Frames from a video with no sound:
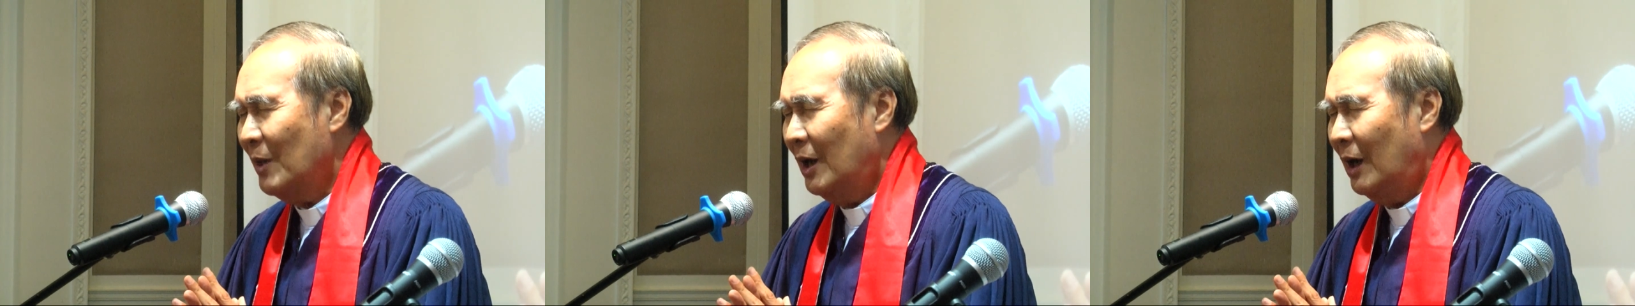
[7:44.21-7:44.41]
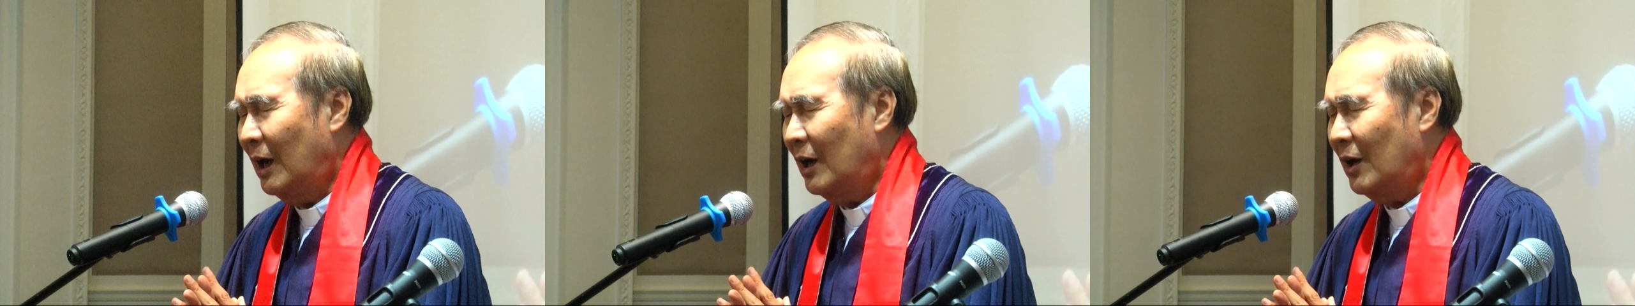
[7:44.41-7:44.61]

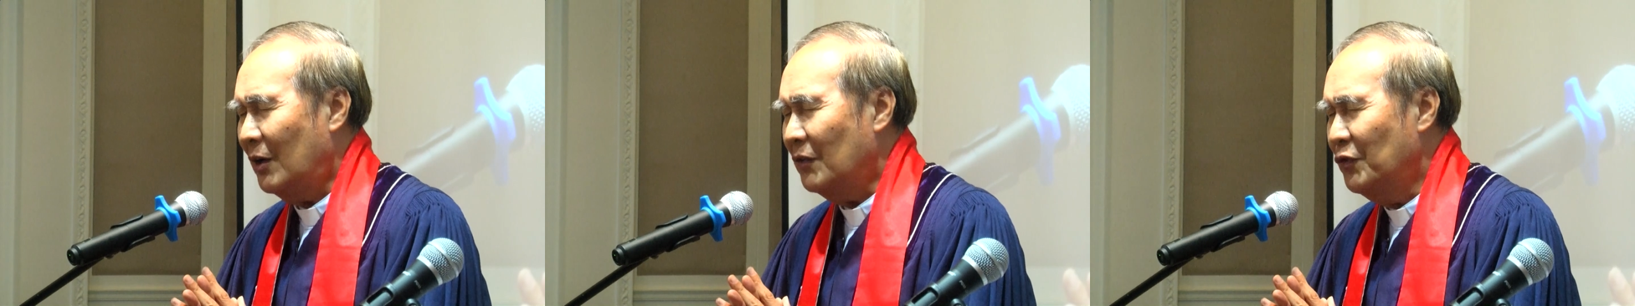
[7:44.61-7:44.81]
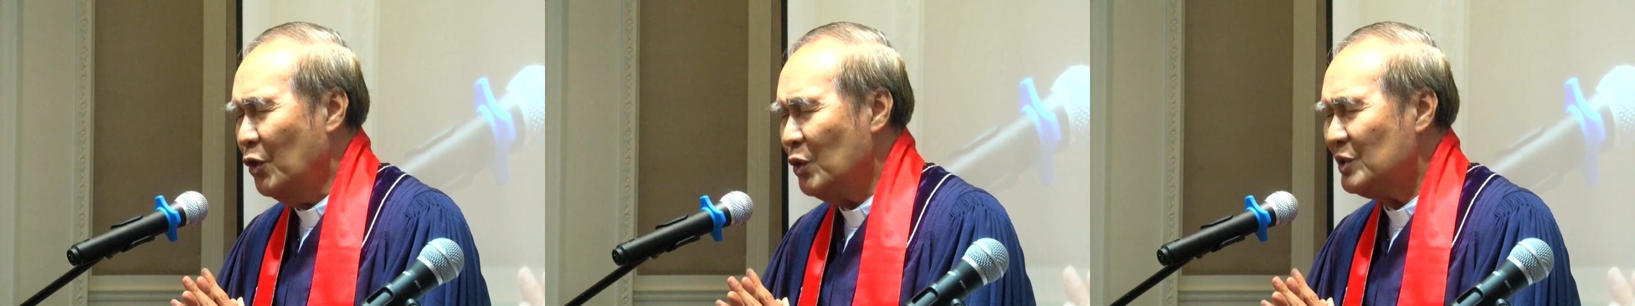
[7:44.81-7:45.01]
呃
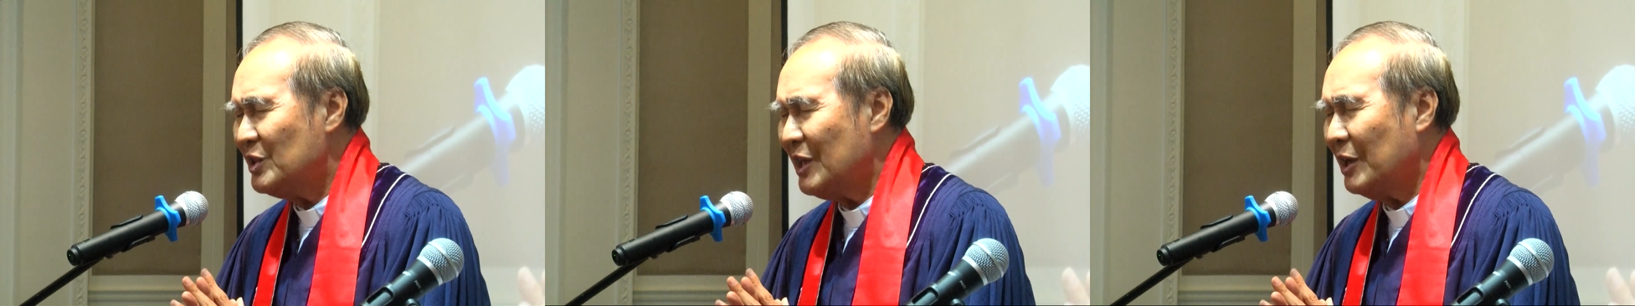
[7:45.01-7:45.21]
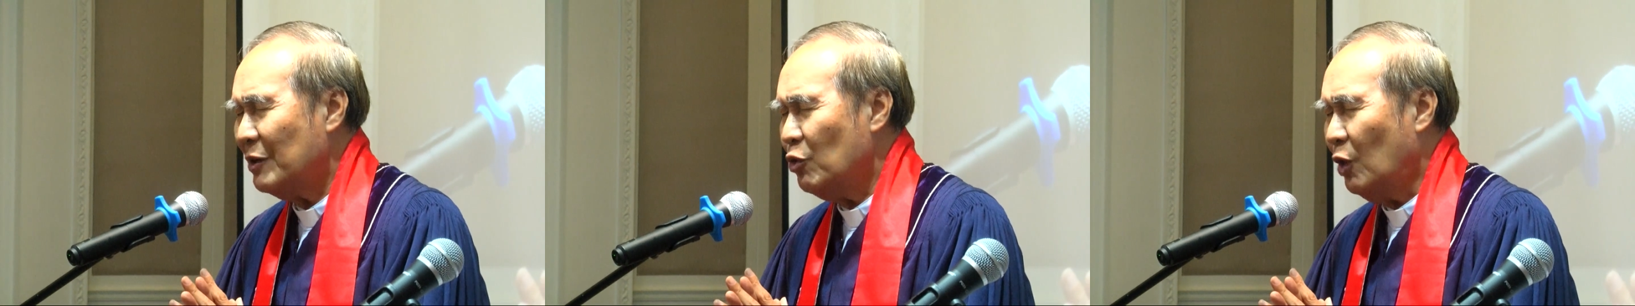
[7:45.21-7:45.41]
复
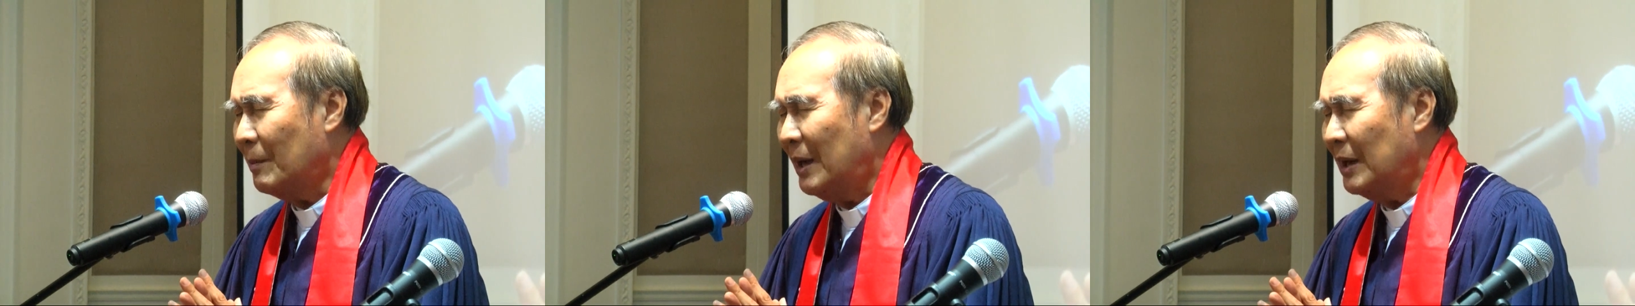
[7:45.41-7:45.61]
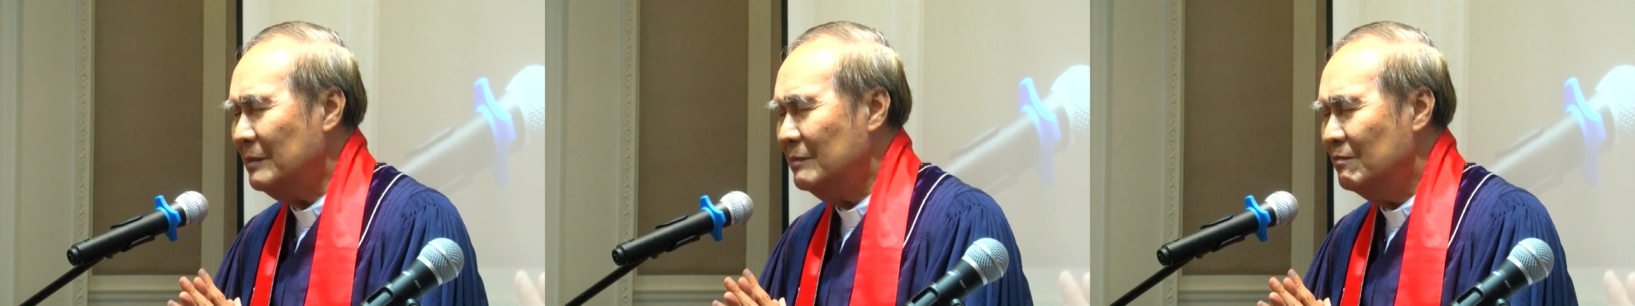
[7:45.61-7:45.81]
兴我
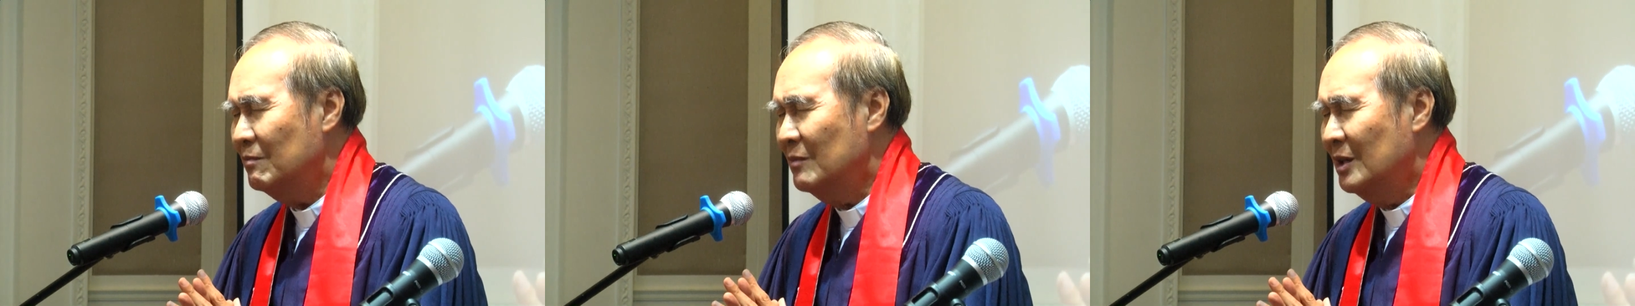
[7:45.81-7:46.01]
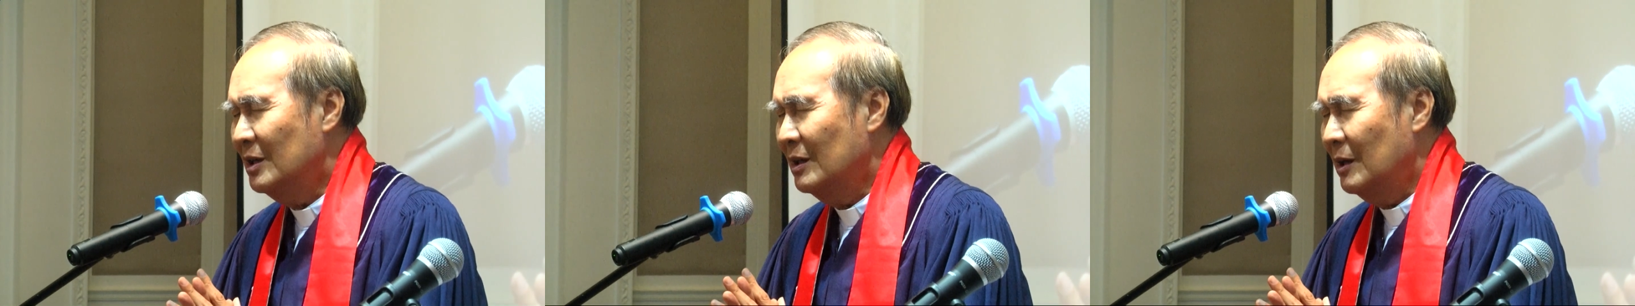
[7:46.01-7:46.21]
们，
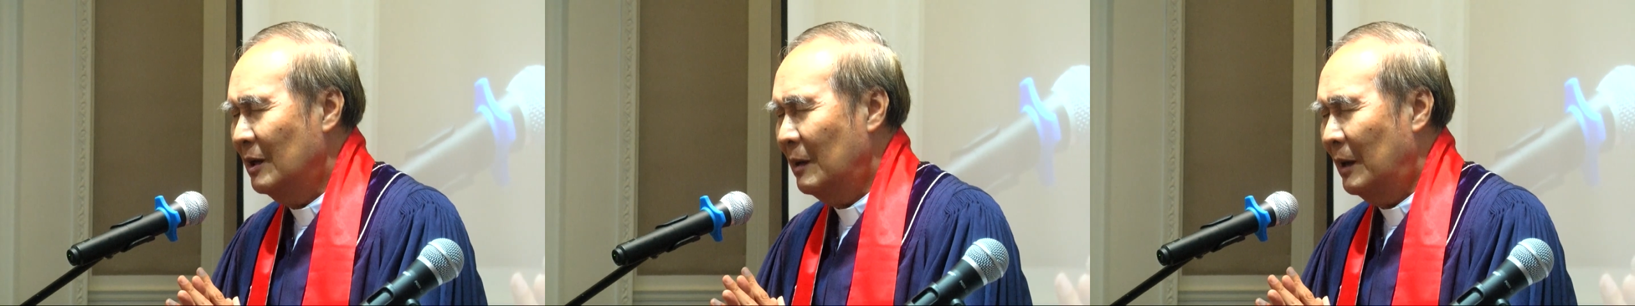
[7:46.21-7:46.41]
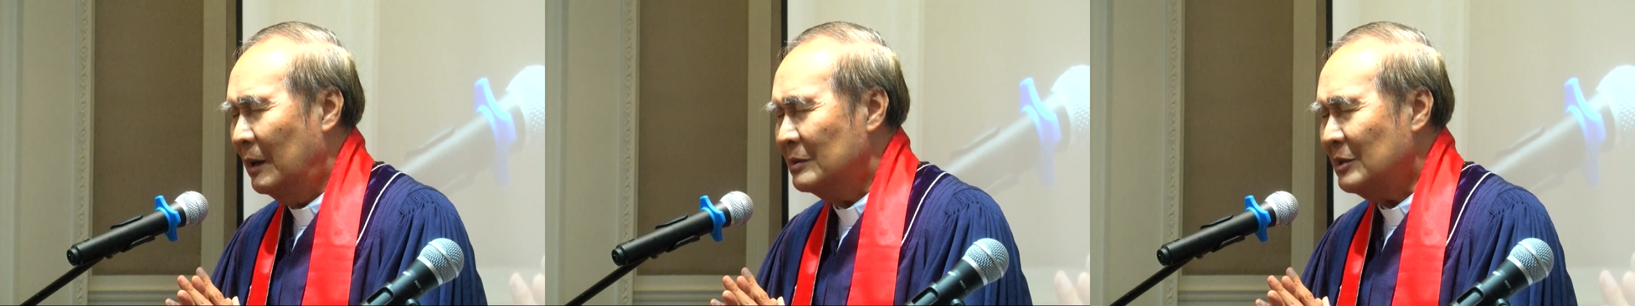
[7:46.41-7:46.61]

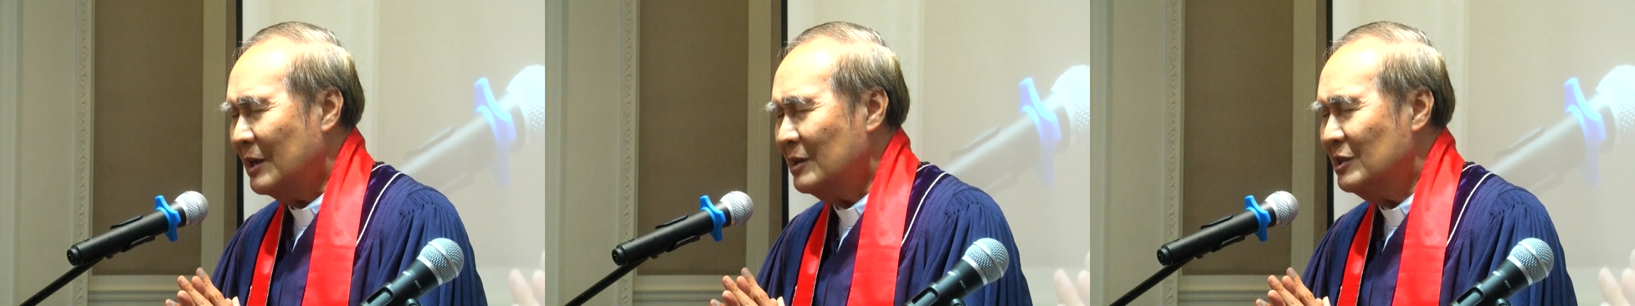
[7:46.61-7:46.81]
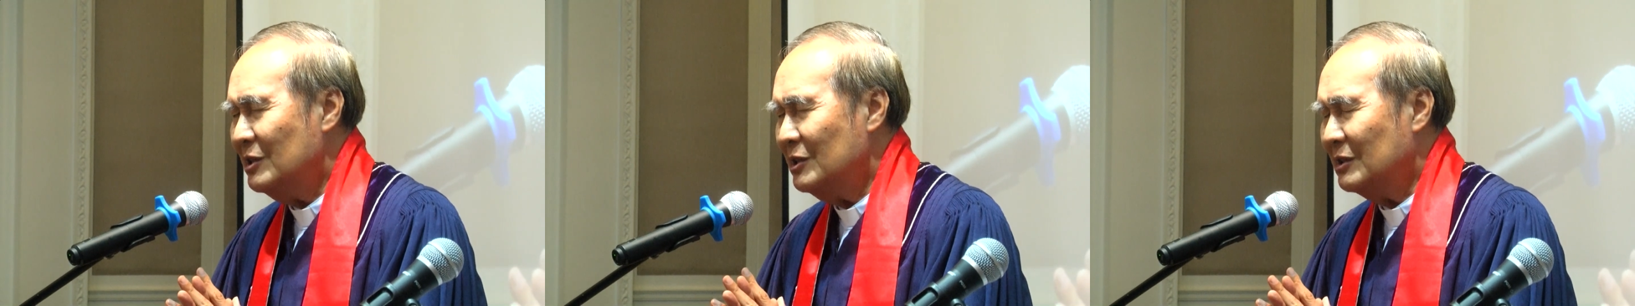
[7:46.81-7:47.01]
再
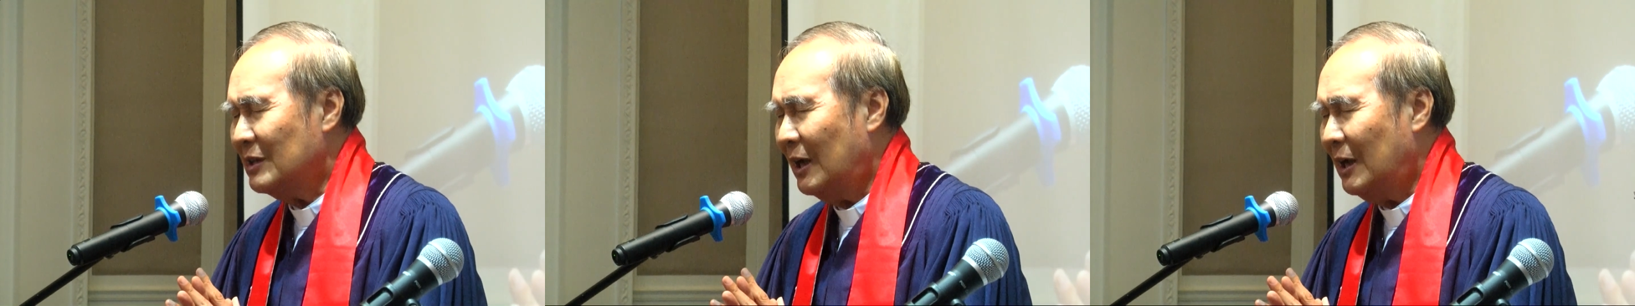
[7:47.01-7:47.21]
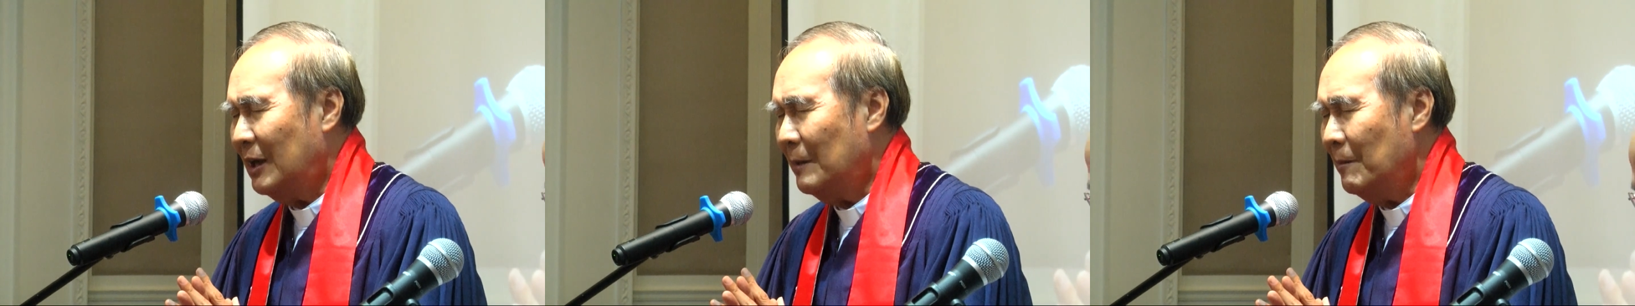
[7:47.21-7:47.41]
次的